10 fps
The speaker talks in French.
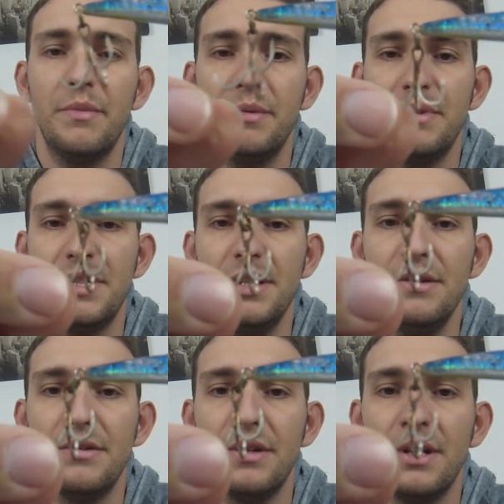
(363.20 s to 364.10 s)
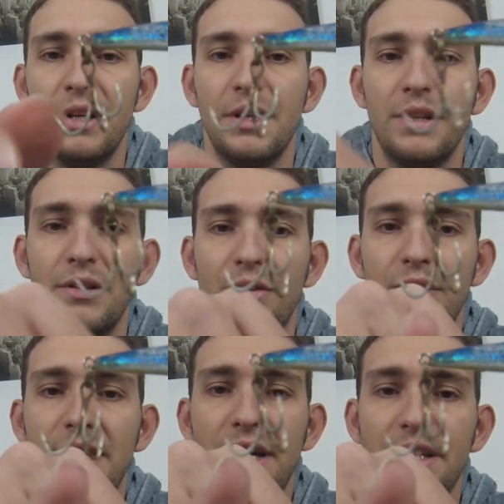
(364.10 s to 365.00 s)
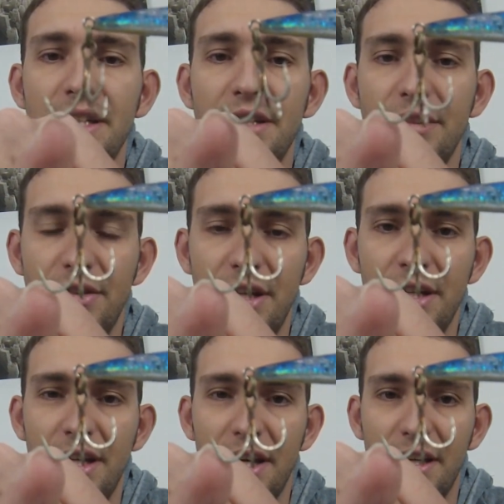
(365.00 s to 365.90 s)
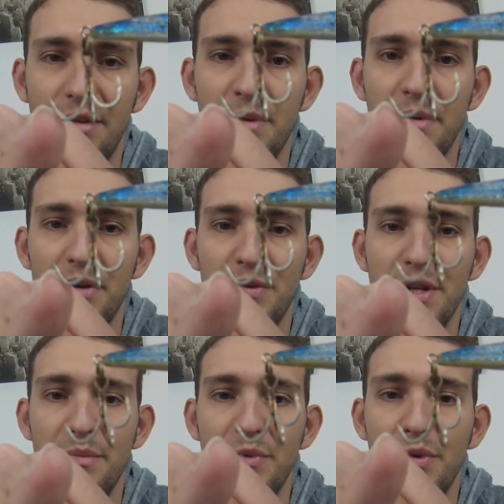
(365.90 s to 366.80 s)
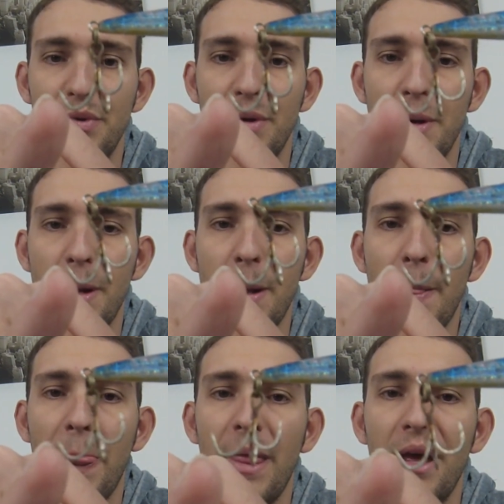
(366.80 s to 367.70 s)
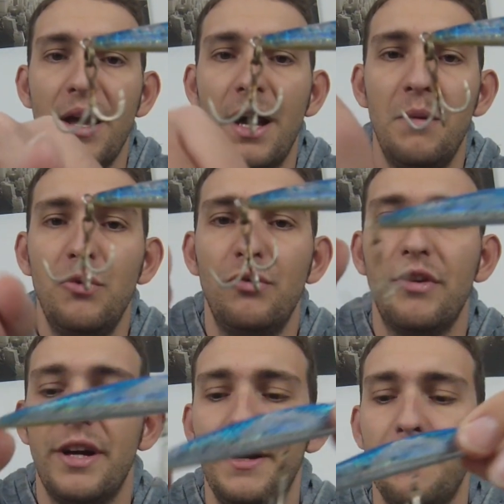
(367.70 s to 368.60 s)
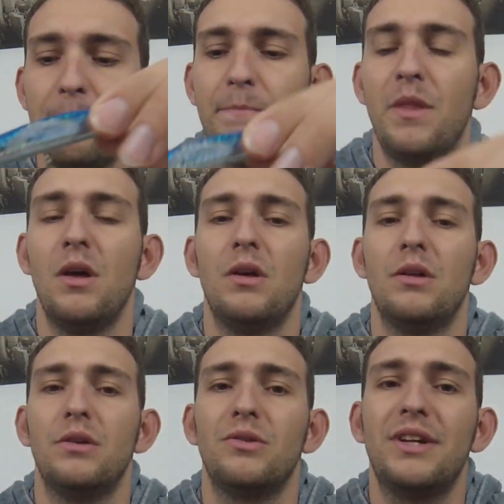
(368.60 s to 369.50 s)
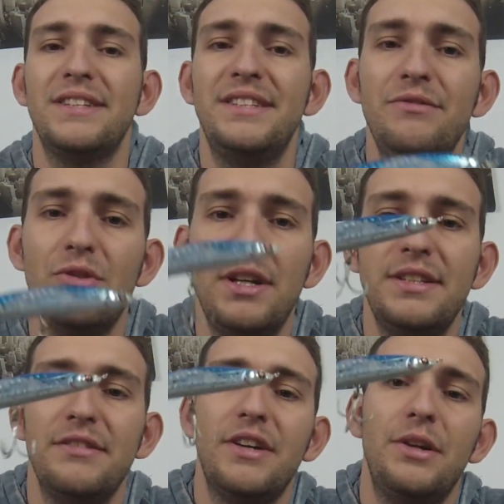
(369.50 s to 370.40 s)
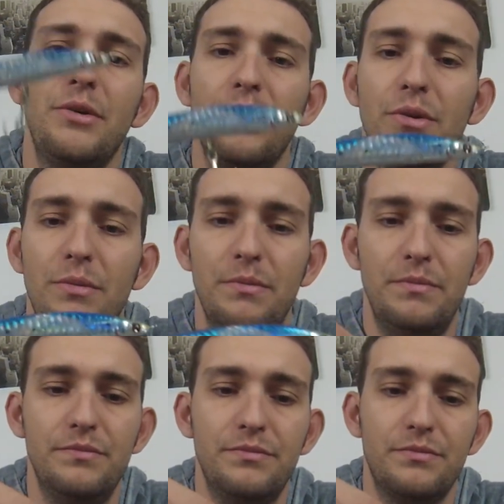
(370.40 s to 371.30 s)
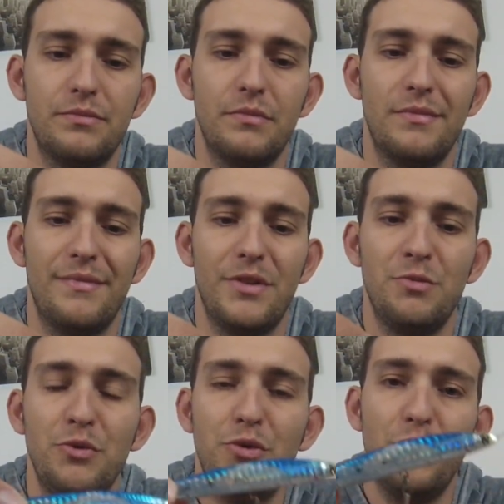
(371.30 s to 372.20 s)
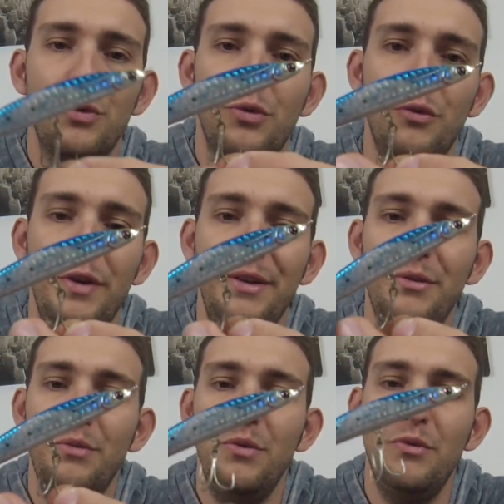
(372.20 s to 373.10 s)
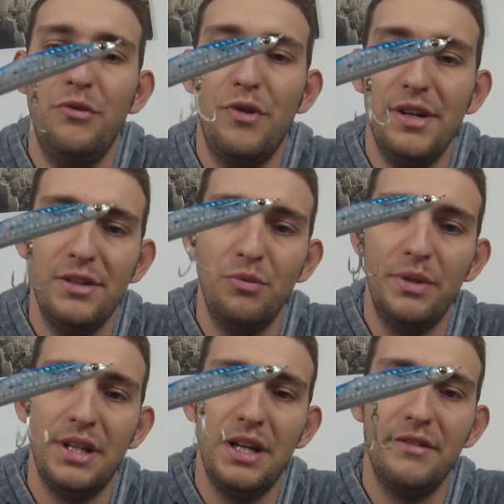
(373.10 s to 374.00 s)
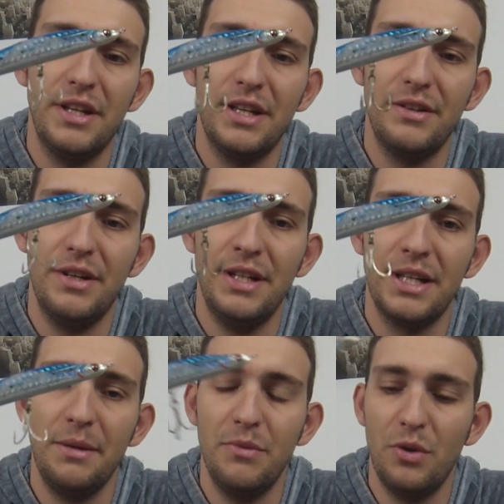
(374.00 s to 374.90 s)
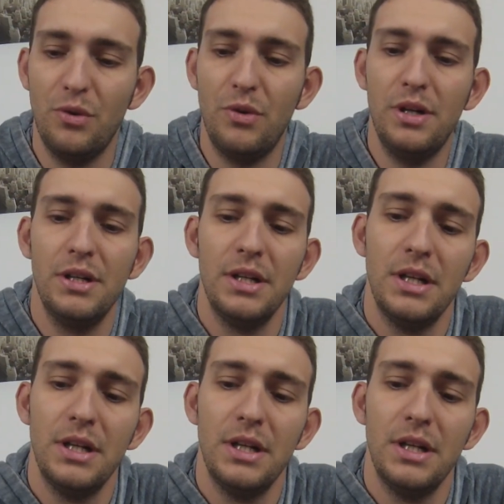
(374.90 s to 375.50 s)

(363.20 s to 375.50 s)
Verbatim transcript: même si euh, dans les derniers, il y en a un qui a quand même réussi à me, l'ouvrir. Donc à ce niveau-là, c'est vrai que je me suis retrouvé une, fois à l'hôpital avec euh, un trip dans le doigt.